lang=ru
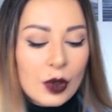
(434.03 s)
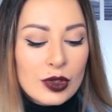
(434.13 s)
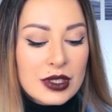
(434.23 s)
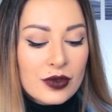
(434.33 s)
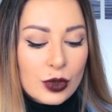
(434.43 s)

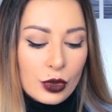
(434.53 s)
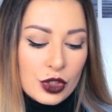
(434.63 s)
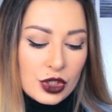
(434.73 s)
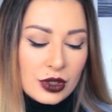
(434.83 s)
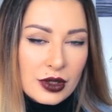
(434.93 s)
Он
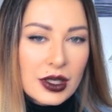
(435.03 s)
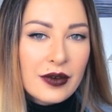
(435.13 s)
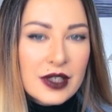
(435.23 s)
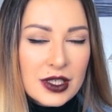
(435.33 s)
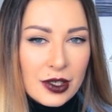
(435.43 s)
цветочный,
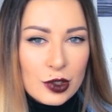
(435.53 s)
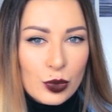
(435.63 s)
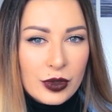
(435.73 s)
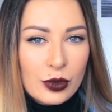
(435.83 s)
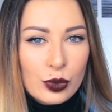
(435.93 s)
я вас
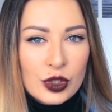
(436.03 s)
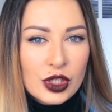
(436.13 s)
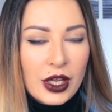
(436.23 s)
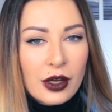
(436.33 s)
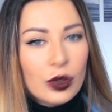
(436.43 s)
сразу
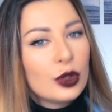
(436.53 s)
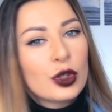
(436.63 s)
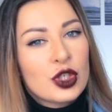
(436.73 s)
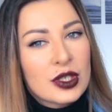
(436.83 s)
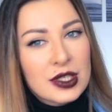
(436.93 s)
предупреждаю.
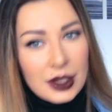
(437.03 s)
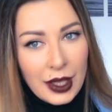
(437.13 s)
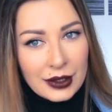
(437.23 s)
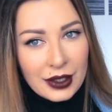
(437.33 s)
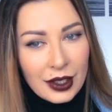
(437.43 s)
Он очень
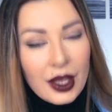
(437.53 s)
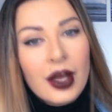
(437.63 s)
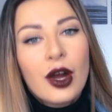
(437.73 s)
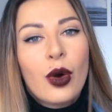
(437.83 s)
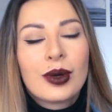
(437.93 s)
сладкий,
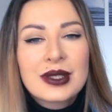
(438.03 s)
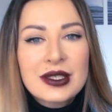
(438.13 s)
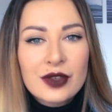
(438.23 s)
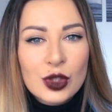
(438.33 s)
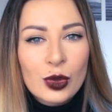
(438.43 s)

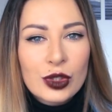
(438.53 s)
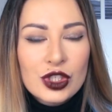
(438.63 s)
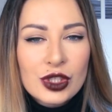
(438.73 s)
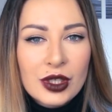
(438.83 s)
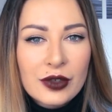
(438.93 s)
он
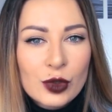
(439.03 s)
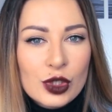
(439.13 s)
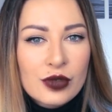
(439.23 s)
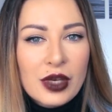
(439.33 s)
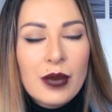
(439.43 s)
цветочный, в
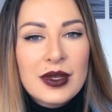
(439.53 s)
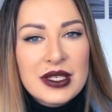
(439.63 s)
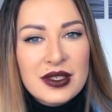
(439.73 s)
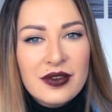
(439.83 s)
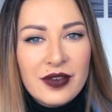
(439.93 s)
то же
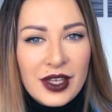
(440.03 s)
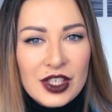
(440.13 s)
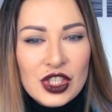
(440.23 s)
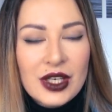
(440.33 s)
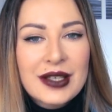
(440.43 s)
время
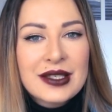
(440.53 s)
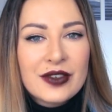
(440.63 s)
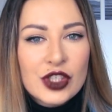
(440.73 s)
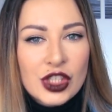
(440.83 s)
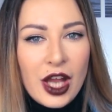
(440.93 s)
свежий,
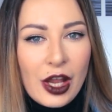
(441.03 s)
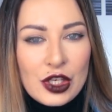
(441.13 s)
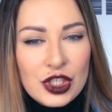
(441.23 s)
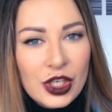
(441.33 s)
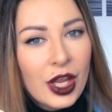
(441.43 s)

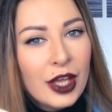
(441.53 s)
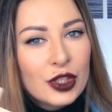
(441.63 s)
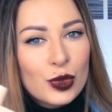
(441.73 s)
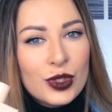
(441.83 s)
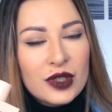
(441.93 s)
освежающий.
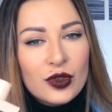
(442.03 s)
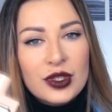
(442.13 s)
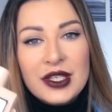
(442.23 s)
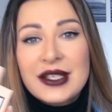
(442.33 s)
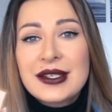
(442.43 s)

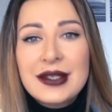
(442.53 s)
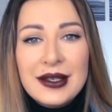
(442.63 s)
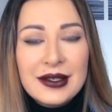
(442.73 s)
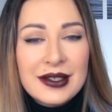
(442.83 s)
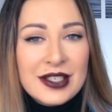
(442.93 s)
Чувствуется
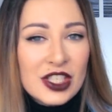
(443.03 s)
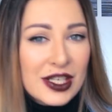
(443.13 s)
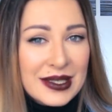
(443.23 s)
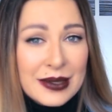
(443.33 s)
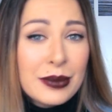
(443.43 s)
сильно
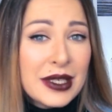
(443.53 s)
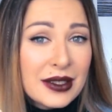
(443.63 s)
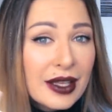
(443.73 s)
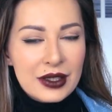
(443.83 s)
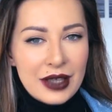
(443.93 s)

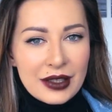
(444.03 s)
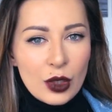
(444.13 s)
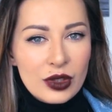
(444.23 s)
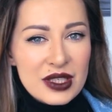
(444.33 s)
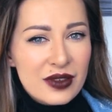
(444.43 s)
жасмин. Вот,
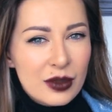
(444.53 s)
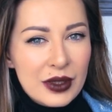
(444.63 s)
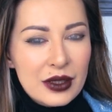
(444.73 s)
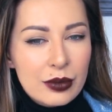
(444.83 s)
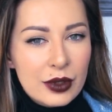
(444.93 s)
когда у нас в
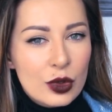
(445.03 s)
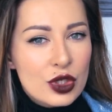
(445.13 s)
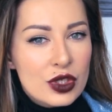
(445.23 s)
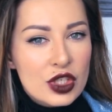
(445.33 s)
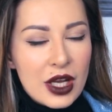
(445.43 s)
Алматы было
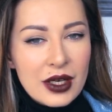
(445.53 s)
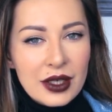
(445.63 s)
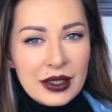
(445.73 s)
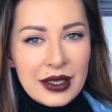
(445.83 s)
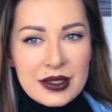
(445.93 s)
очень
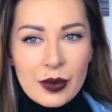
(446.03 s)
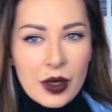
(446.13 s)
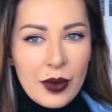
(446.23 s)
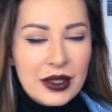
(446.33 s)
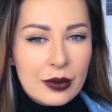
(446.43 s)
жарко, я
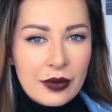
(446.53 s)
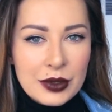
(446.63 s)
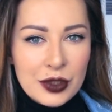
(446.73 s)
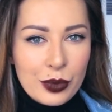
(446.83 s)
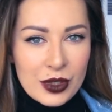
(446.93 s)
этим ароматом
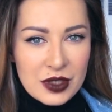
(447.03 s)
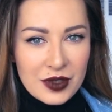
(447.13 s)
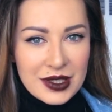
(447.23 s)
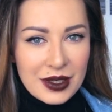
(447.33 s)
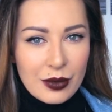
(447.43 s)
вообще
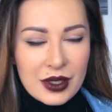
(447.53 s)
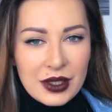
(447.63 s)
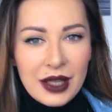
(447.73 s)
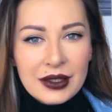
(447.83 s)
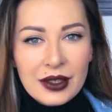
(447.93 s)
пользоваться не
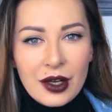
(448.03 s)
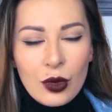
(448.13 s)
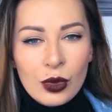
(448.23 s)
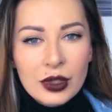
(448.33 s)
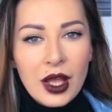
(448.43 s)
могла, так
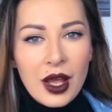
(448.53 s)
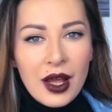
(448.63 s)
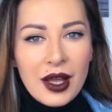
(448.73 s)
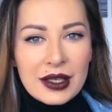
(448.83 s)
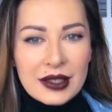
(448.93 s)
как он
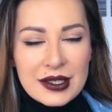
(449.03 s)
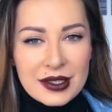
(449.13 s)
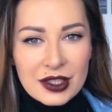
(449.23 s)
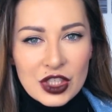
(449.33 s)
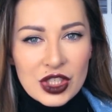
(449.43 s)

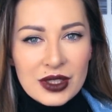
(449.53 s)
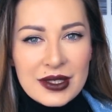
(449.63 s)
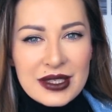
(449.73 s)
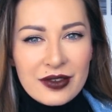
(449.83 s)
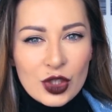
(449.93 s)

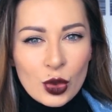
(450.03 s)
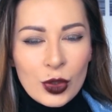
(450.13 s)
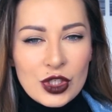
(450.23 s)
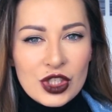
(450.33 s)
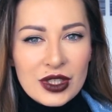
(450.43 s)
насыщенно
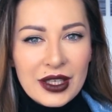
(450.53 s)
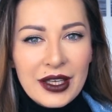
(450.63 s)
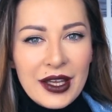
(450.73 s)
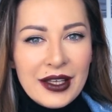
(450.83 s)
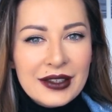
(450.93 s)

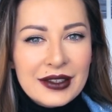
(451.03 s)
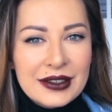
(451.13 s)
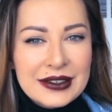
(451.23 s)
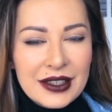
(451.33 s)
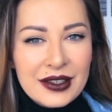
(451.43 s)
цветочный,
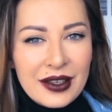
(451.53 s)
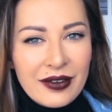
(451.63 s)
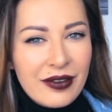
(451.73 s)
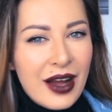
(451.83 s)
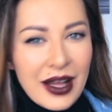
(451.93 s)
э,
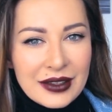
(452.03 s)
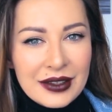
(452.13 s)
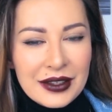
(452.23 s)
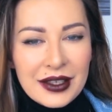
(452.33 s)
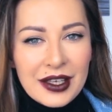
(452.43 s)

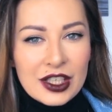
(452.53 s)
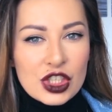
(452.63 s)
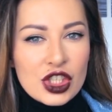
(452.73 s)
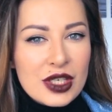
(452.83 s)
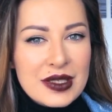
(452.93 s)
сладковатый,
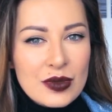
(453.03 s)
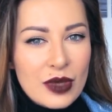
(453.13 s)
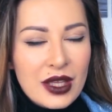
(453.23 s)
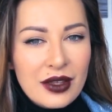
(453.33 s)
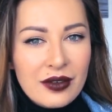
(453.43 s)

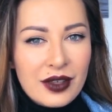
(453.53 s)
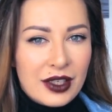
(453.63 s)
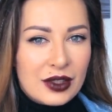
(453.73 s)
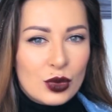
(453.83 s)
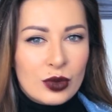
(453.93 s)

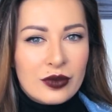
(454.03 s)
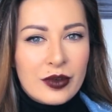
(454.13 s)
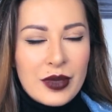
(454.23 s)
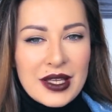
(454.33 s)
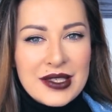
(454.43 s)
жасминовый. Ну,
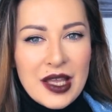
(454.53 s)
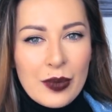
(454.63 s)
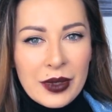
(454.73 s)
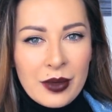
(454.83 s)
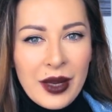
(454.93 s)
вы меня
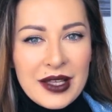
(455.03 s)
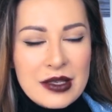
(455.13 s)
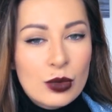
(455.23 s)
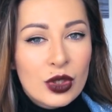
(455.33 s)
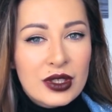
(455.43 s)
сами
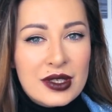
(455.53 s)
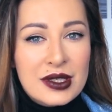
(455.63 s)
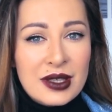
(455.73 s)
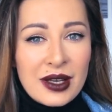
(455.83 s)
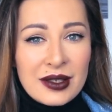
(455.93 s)
понимаете, многие
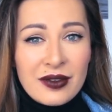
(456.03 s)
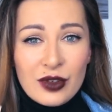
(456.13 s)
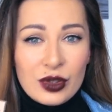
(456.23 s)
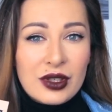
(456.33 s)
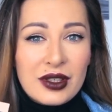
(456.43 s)

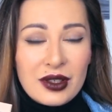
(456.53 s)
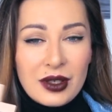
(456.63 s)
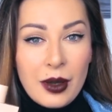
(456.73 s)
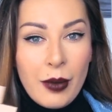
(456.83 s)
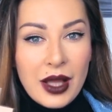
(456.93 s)
сравнивают
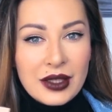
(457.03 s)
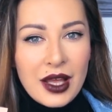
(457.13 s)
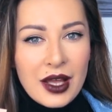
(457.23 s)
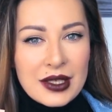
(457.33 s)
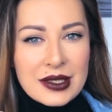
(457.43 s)
этот аромат
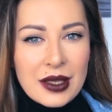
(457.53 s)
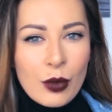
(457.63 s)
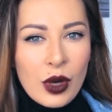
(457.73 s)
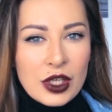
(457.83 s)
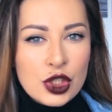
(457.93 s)
с
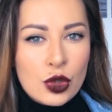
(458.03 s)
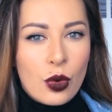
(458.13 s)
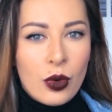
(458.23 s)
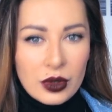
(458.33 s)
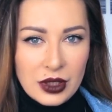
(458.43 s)
Самуаш
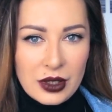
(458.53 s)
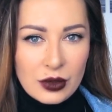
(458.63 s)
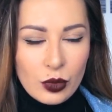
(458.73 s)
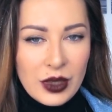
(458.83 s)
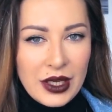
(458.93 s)

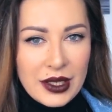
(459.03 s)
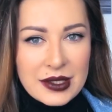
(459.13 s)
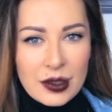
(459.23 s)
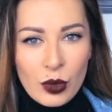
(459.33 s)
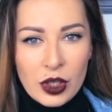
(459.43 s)
Honor. У меня
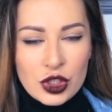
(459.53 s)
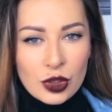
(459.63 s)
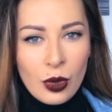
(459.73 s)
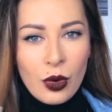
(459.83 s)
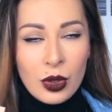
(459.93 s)
есть
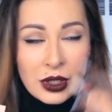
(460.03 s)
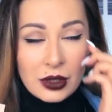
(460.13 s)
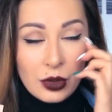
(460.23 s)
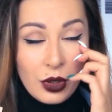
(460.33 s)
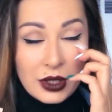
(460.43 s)
Самуаш
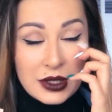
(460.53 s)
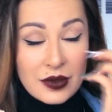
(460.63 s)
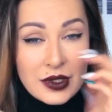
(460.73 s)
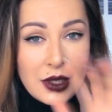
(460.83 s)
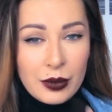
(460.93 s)
Honor, но они
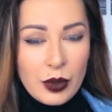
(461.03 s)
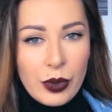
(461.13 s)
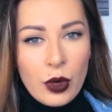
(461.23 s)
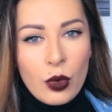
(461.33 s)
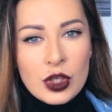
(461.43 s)
совсем не
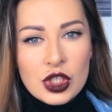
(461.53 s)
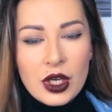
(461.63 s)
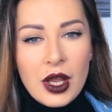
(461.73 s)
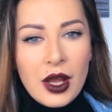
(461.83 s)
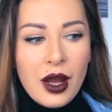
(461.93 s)
похожи.